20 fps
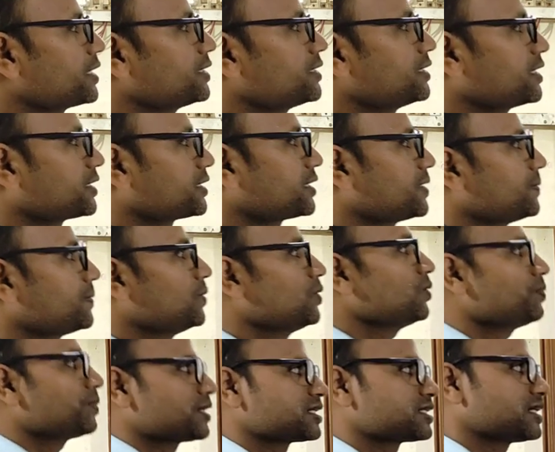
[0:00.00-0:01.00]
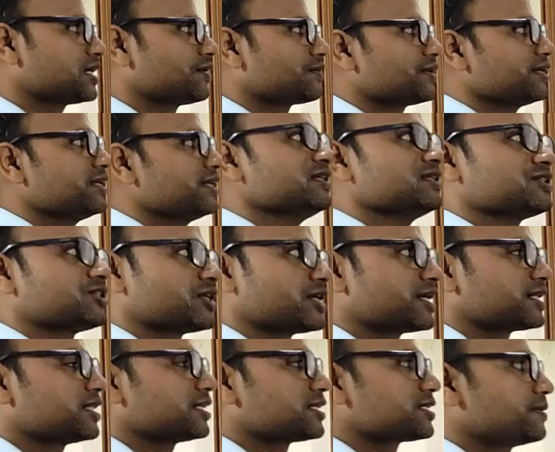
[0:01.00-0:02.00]
आगे देखते हैं हम लोग प्रश्नावली
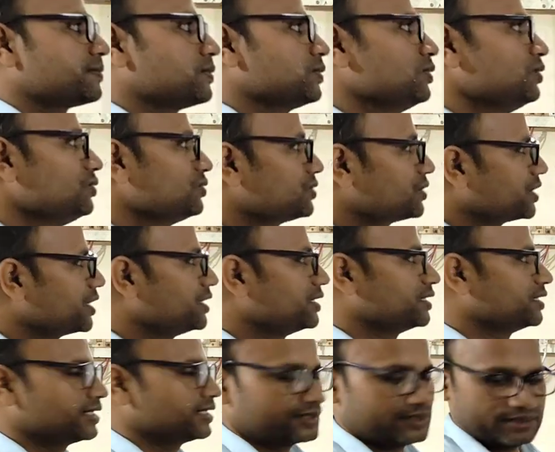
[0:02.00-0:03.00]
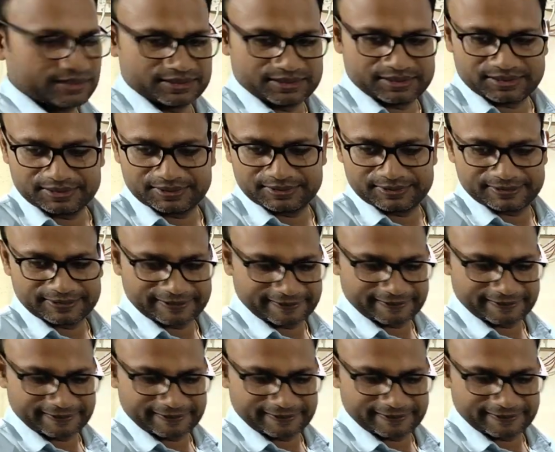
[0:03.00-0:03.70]
छः दशमलव तीन देखते हैं